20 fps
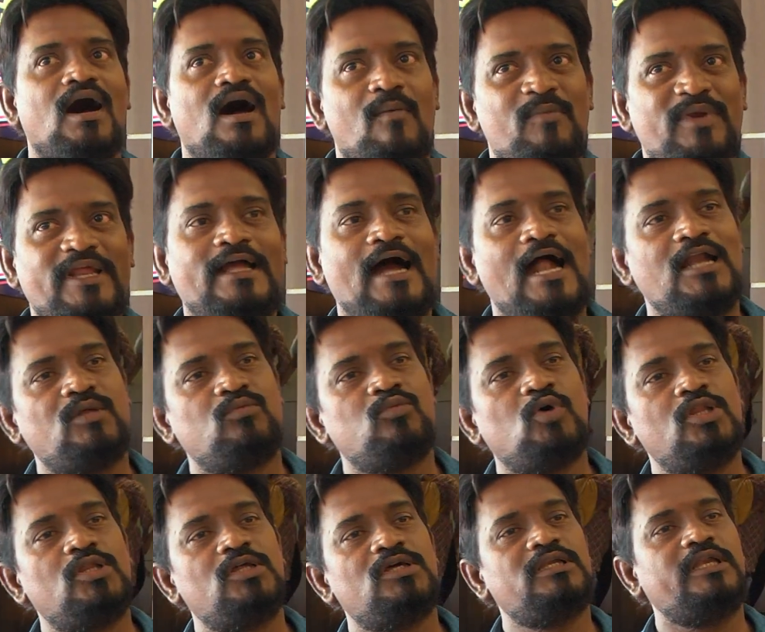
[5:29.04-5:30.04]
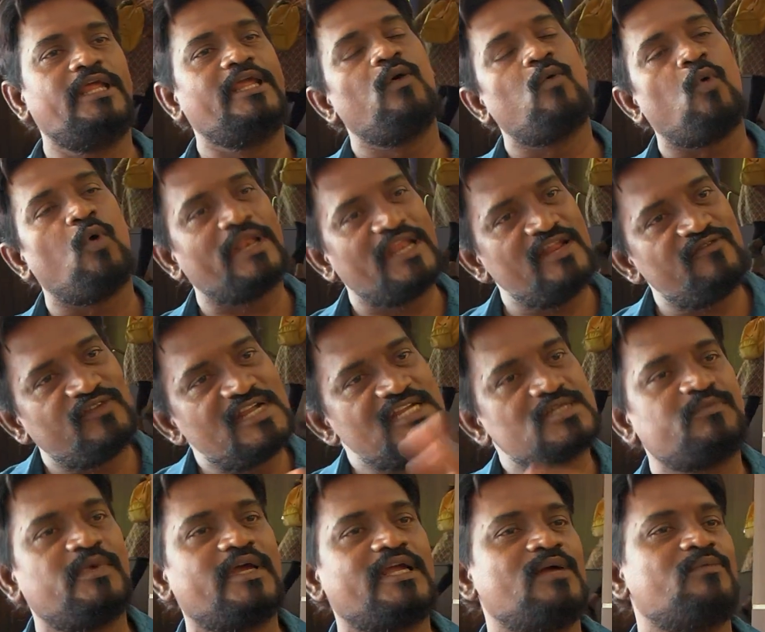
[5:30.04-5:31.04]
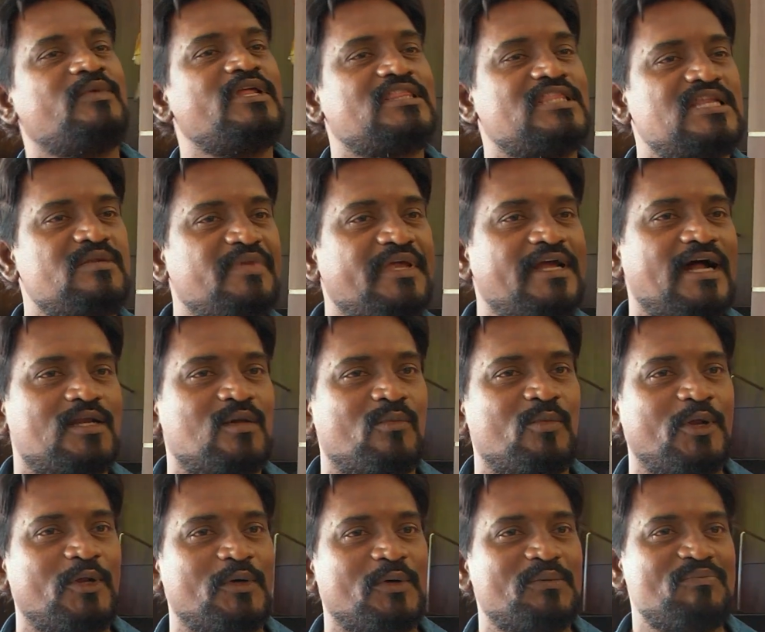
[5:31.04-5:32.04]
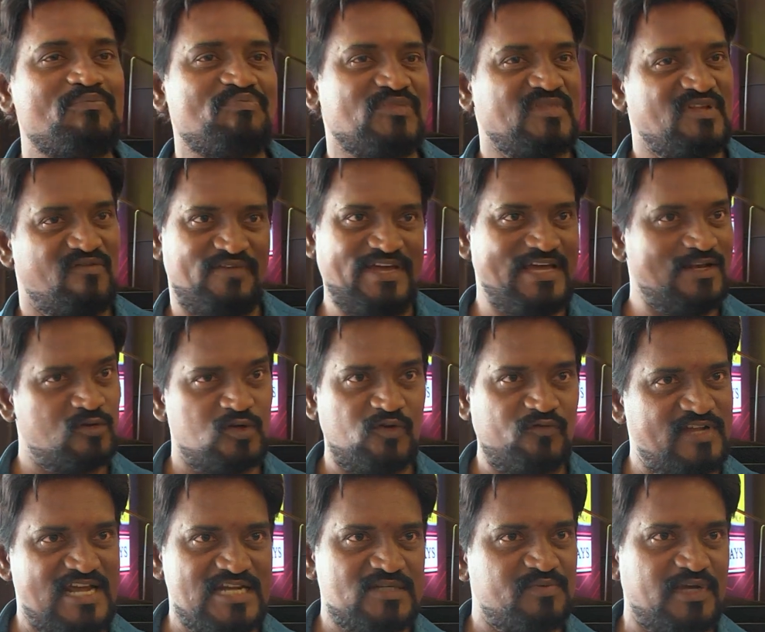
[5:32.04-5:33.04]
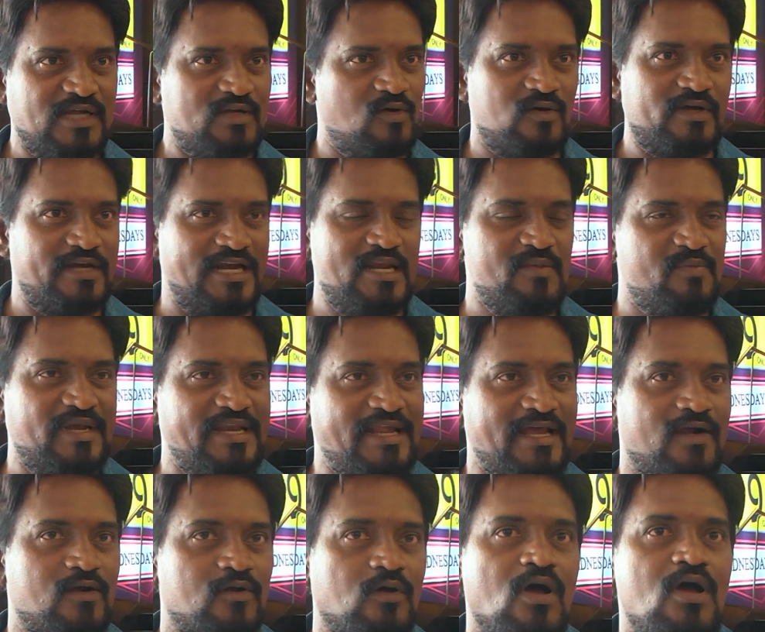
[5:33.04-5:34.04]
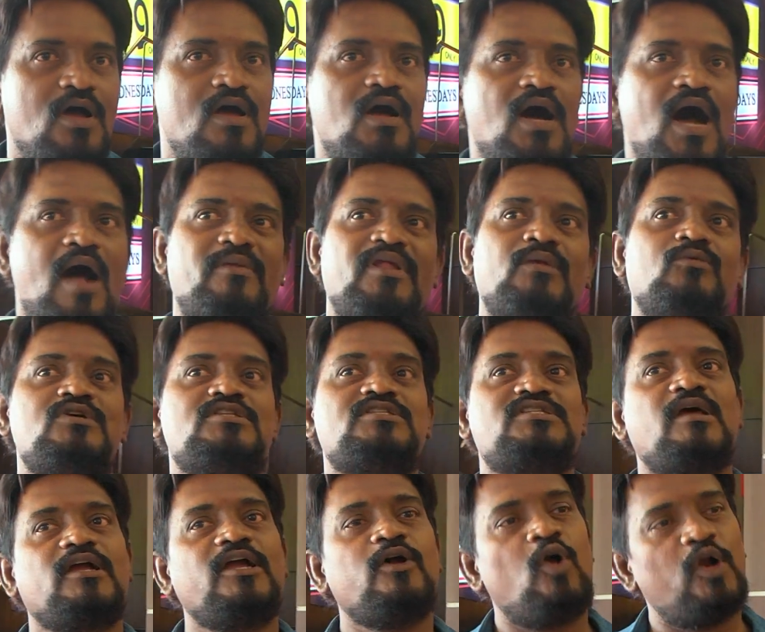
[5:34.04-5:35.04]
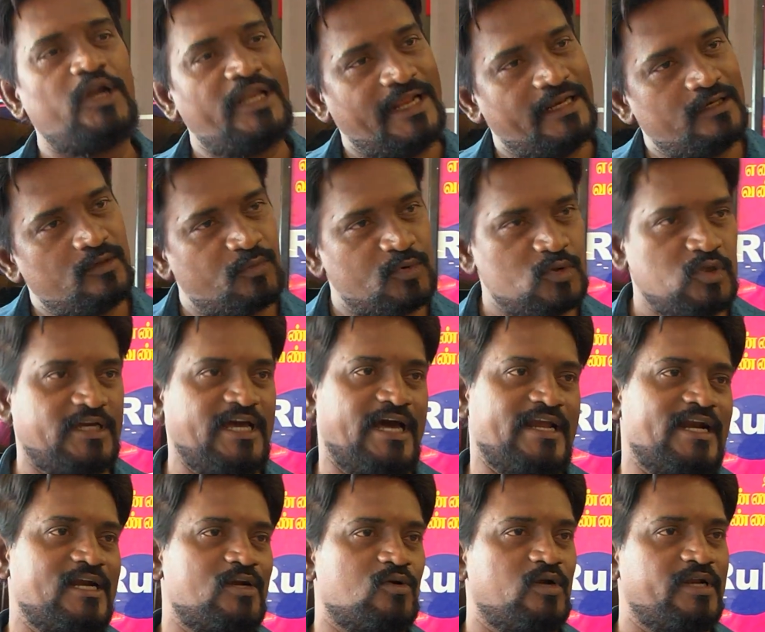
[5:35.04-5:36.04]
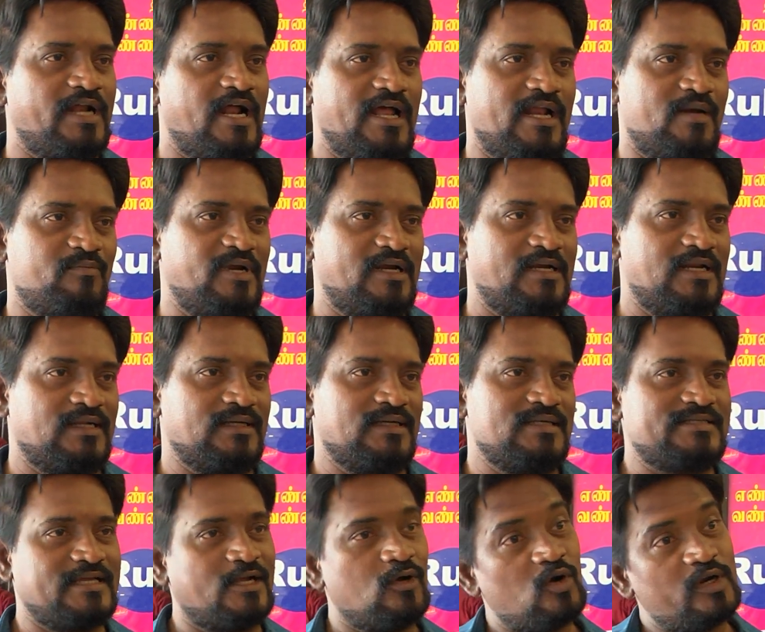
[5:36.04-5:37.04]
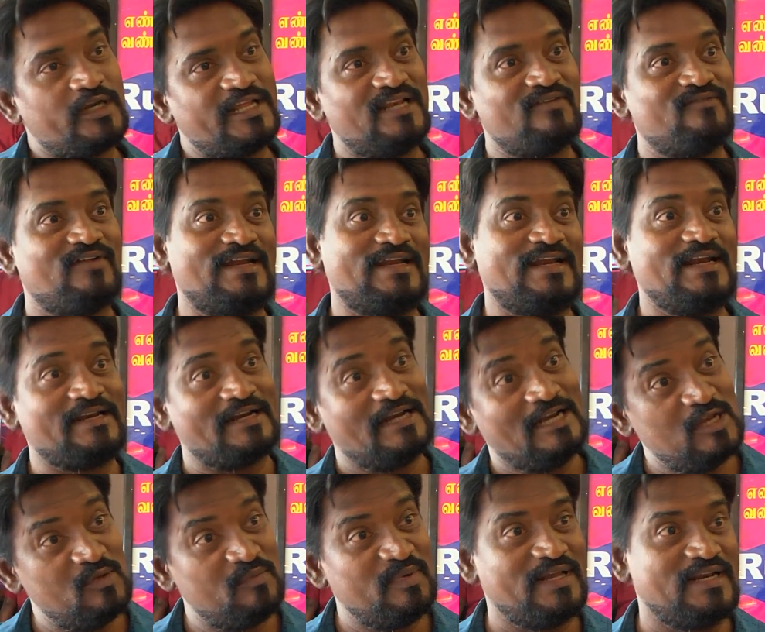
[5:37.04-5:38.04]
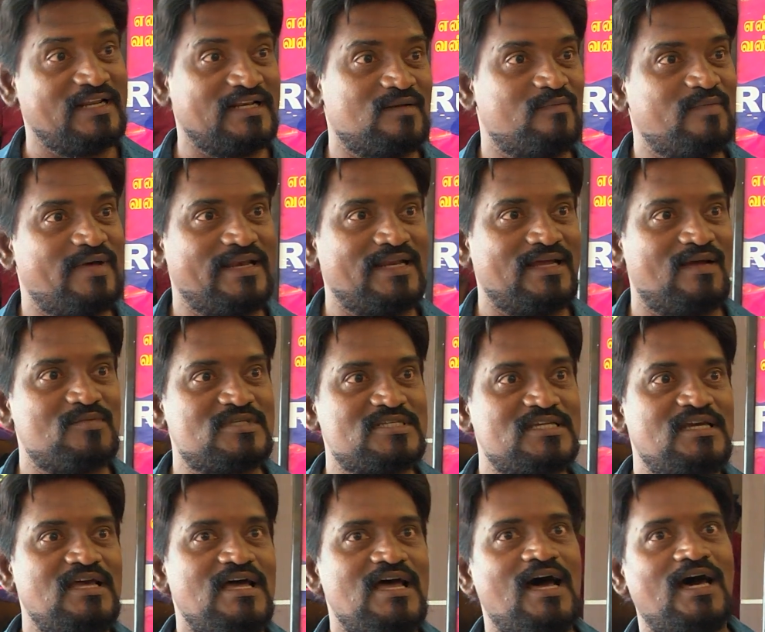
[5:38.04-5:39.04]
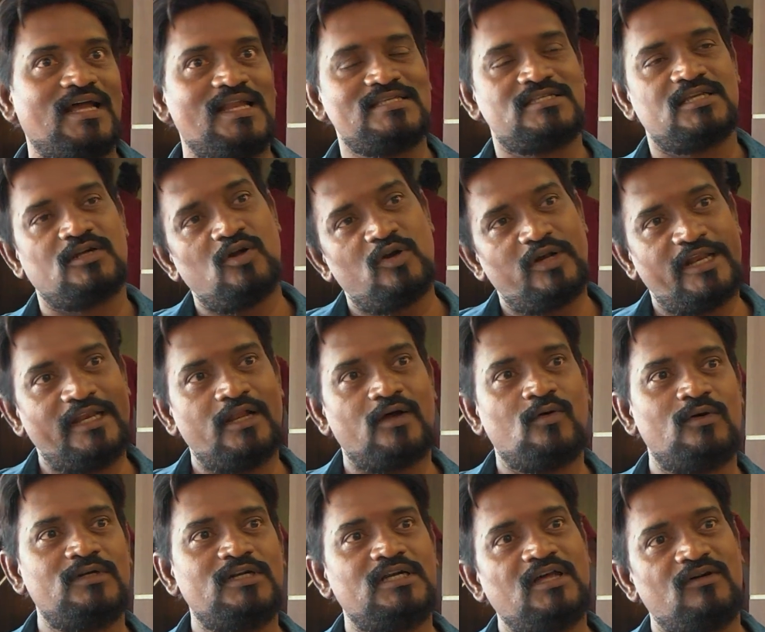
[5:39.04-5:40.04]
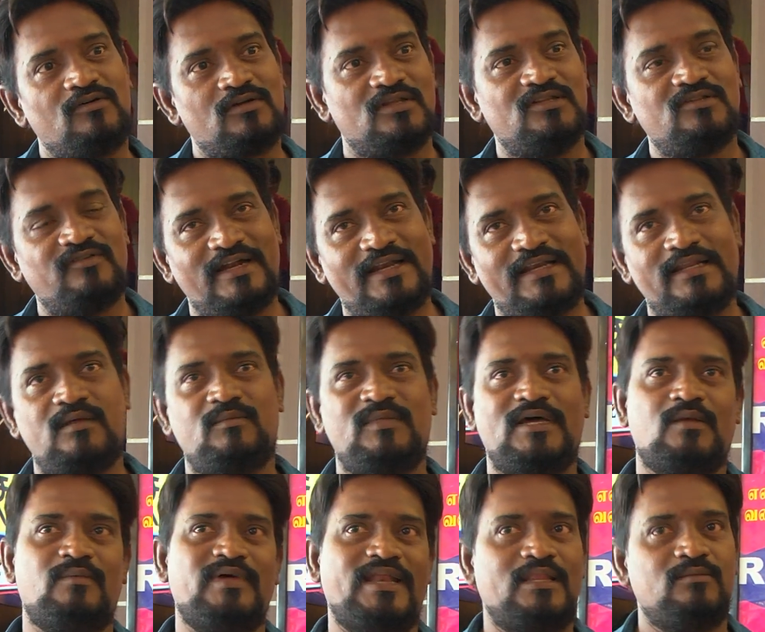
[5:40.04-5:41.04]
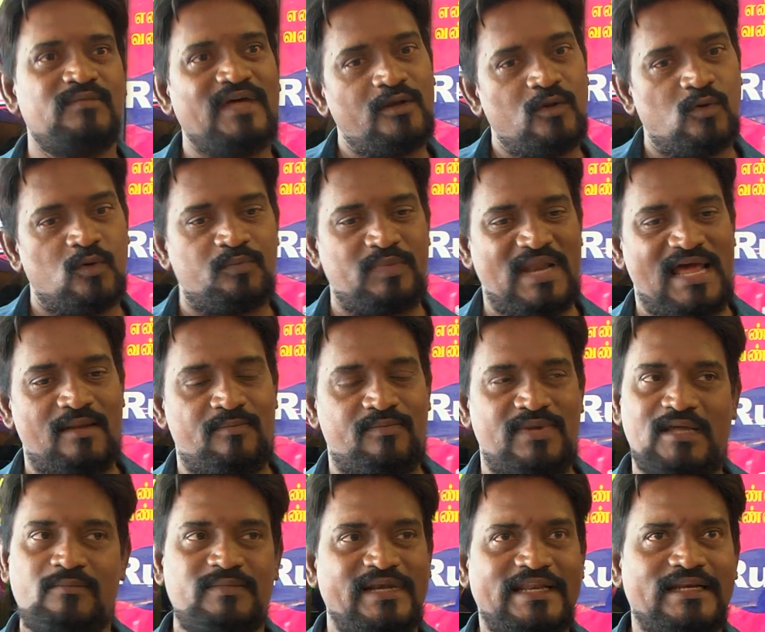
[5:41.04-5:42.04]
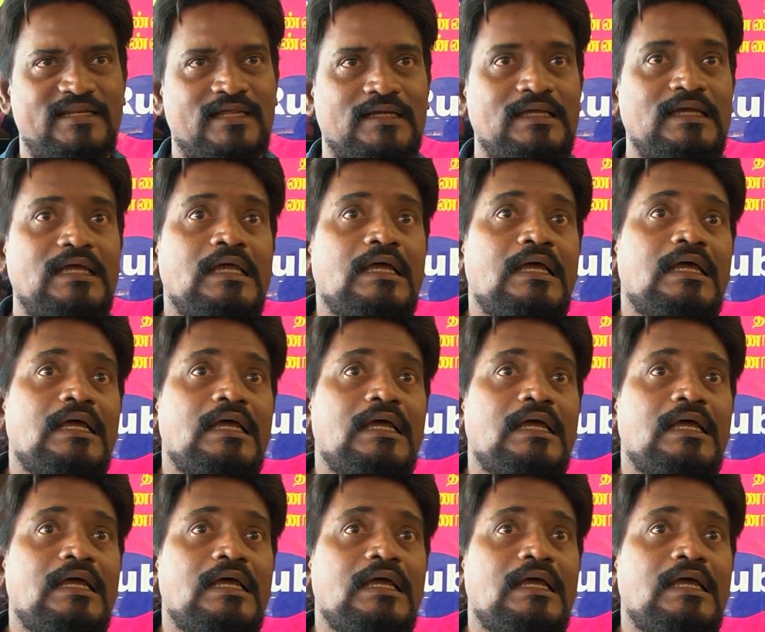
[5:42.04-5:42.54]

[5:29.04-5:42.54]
அப்படி காட்டும்போது நீங்கள் ஒரே ஃப்ளாஷ்பேக் எப்படி திரும்பி காட்ட முடியும் வேறு ஒரு ஃப்ளாஷ்பேக் அவங்க ரெடி பண்ணி ஆகணும் அப்படிங்கும்போது செங்கோட்டையன் புது கேரக்டர் ஒன்று ஆட் பண்ணுறாங்க செங்கோட்டையன் வேட்டையன் ரெண்டு பேர் இருக்கிற மாதிரி காமிச்சு இல்லை செங்கோட்டையனை கொண்டுட்டு அவர் வந்து வேட்டையனை மாதிரி அந்த மாதிரி ஒரு பிளான் பிளான் பண்ணியிருக்காங்க